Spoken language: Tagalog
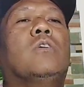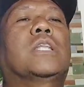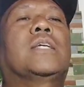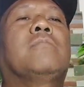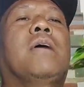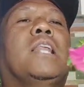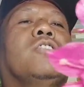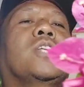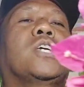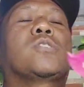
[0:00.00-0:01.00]

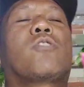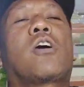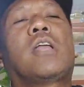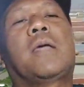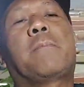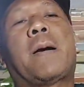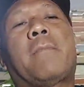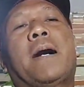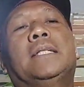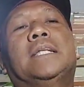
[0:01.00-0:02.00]
Watermelon kiss for only
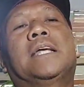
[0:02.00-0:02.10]
500